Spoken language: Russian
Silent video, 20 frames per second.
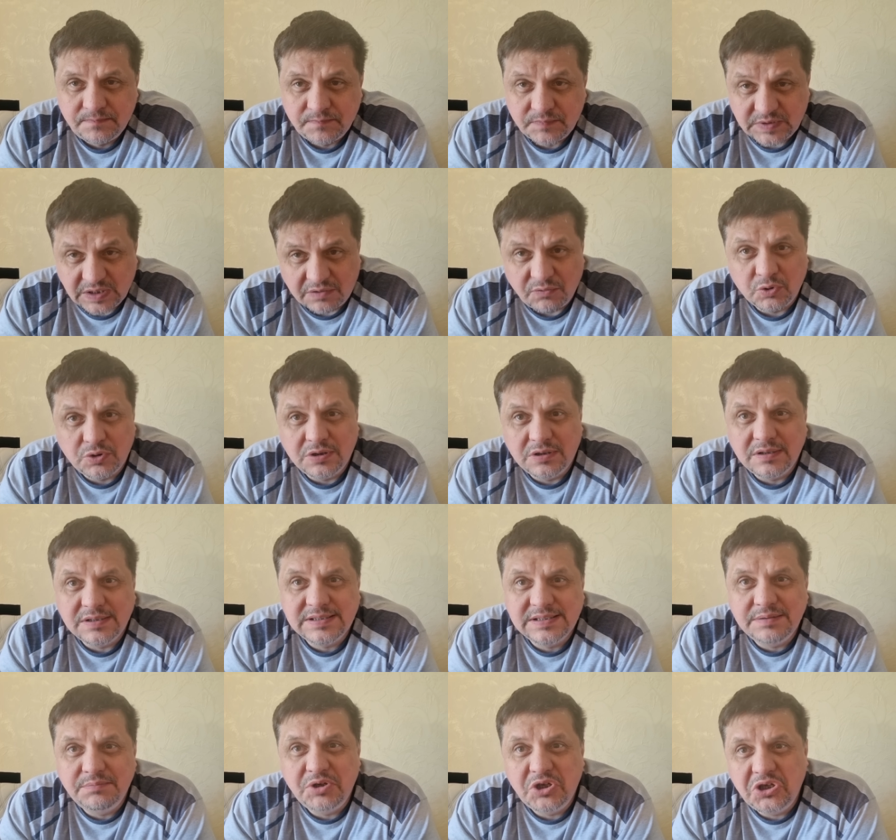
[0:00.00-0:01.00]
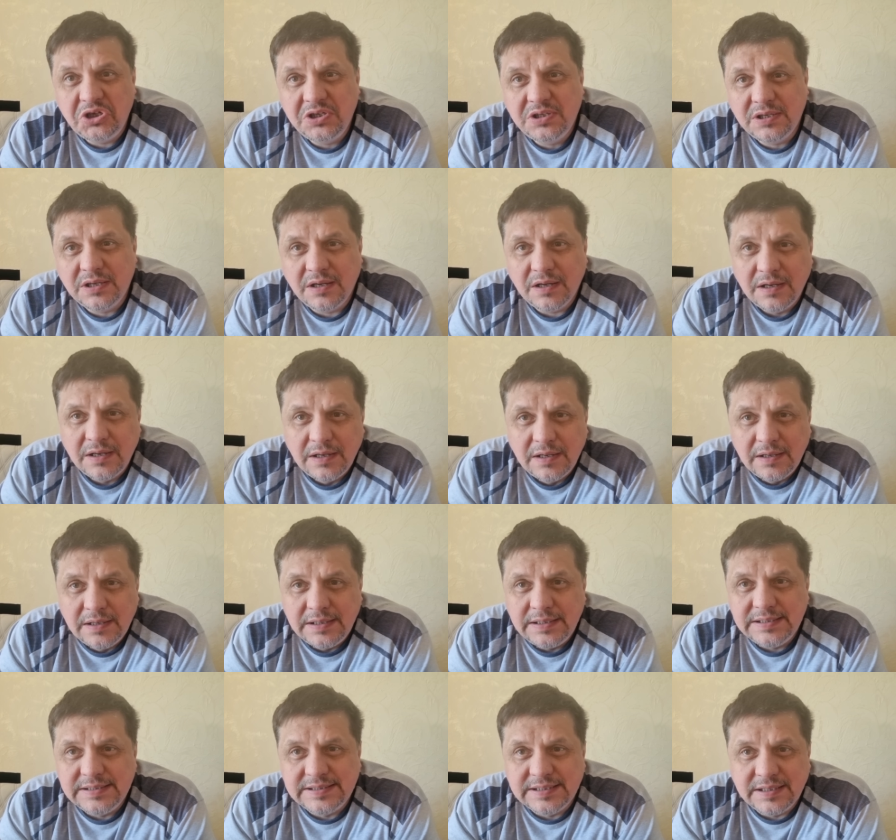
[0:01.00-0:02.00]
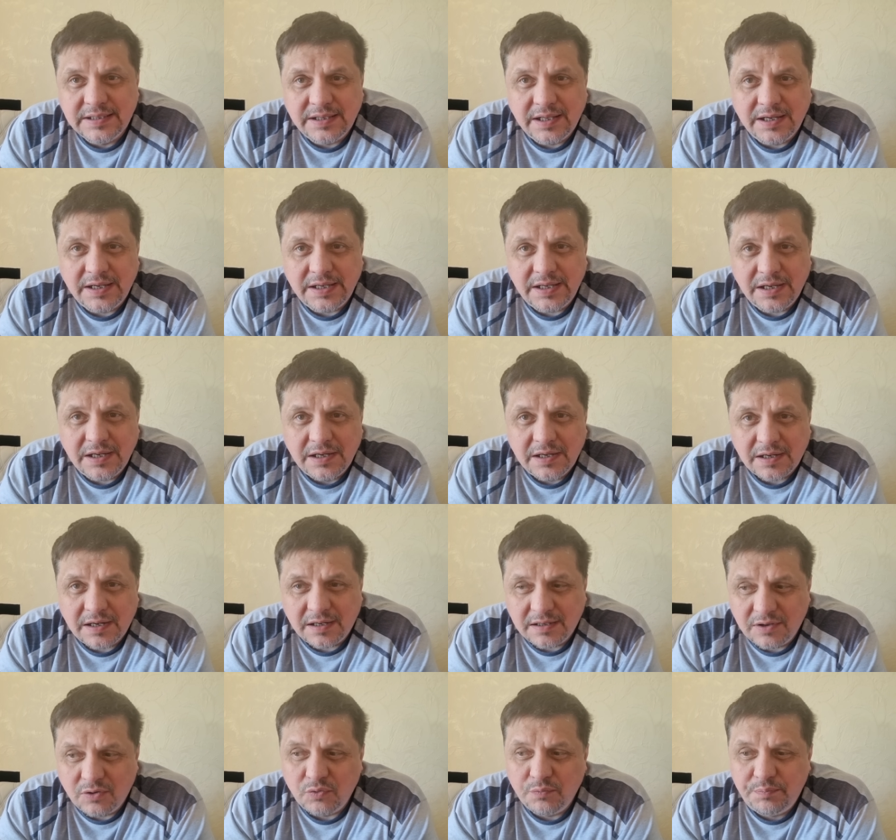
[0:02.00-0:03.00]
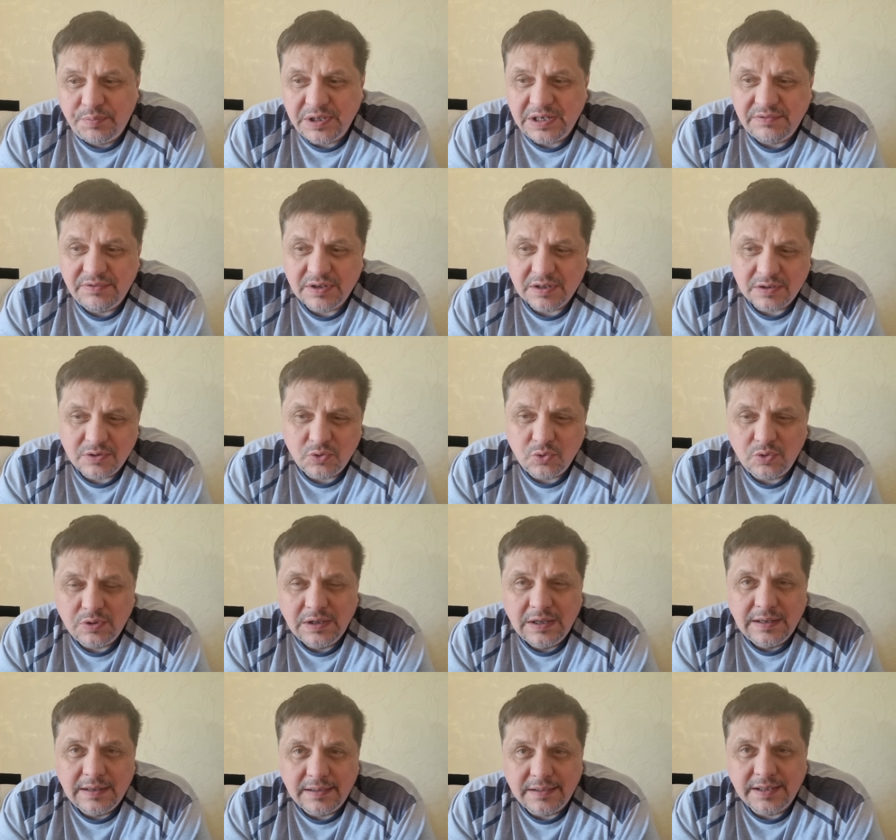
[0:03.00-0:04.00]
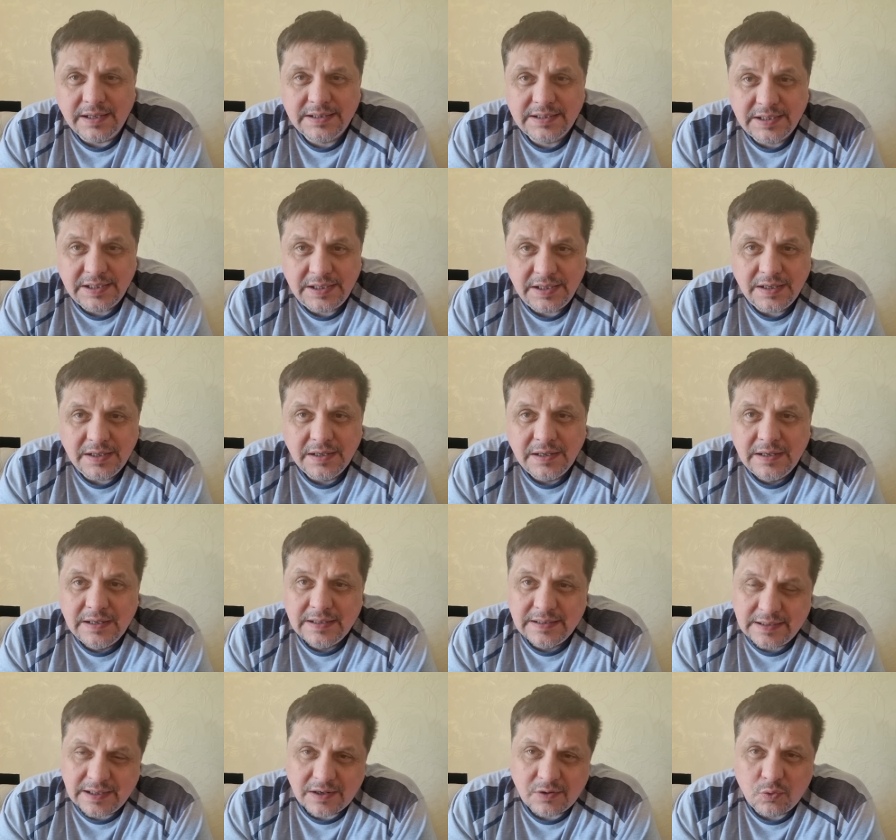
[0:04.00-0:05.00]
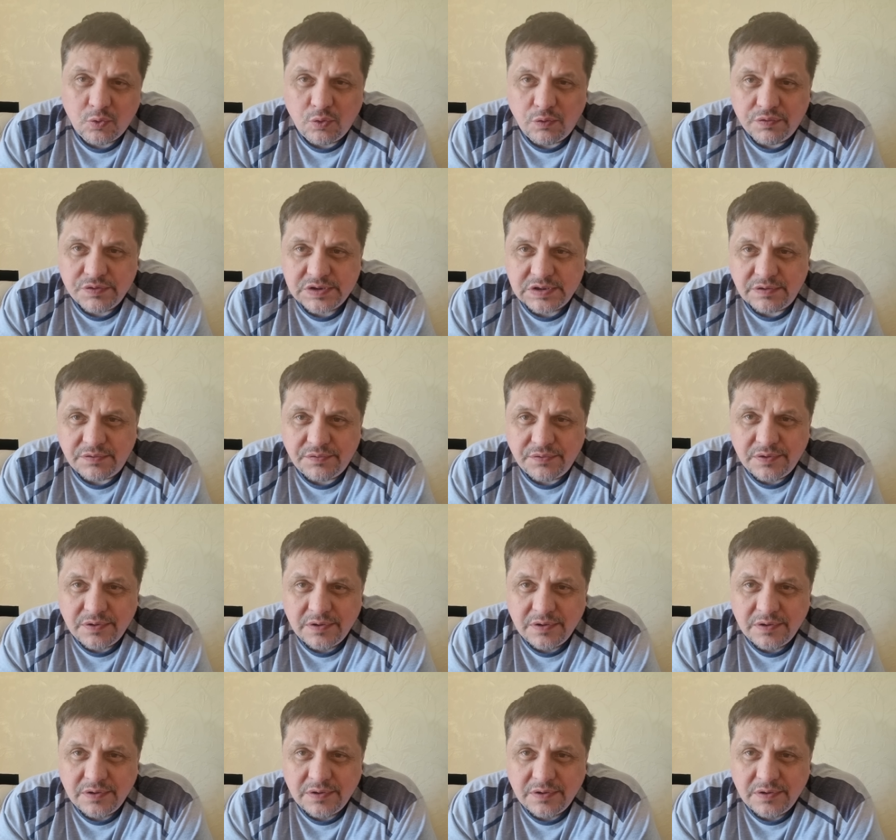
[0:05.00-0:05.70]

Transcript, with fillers: Да, вот это знаменитое изгнание, когда он перевернул лотки торговцев.